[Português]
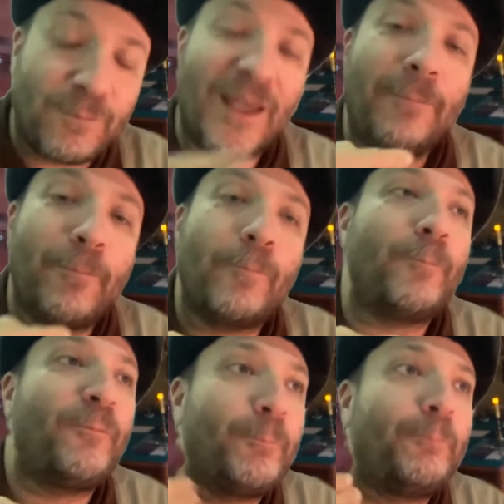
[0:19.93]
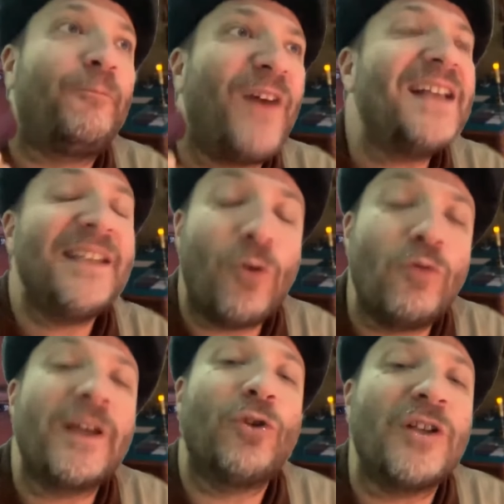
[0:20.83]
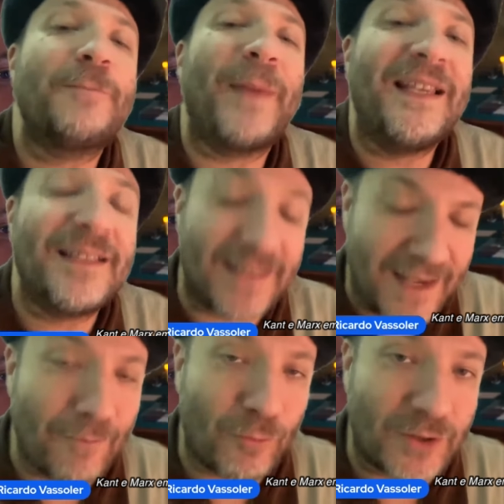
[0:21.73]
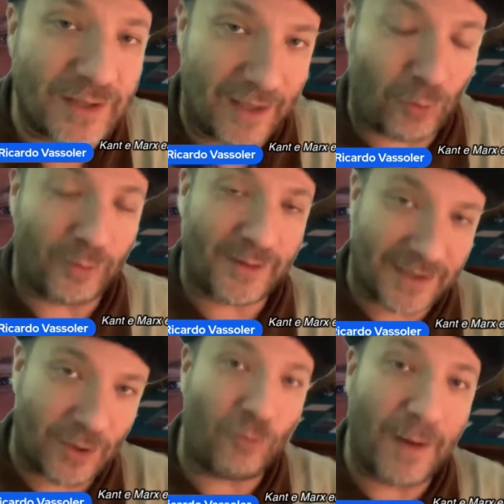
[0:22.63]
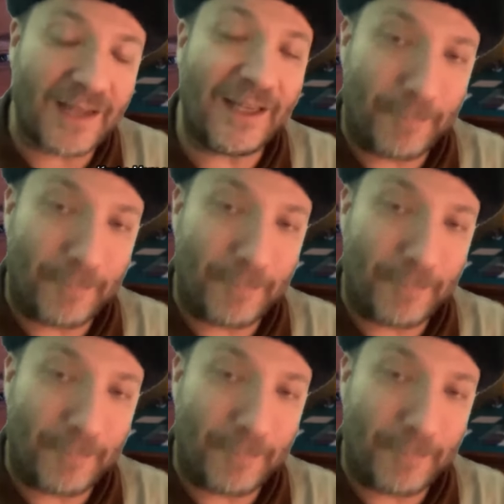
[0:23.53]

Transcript: que fazem com que nós pensemos em condição humana,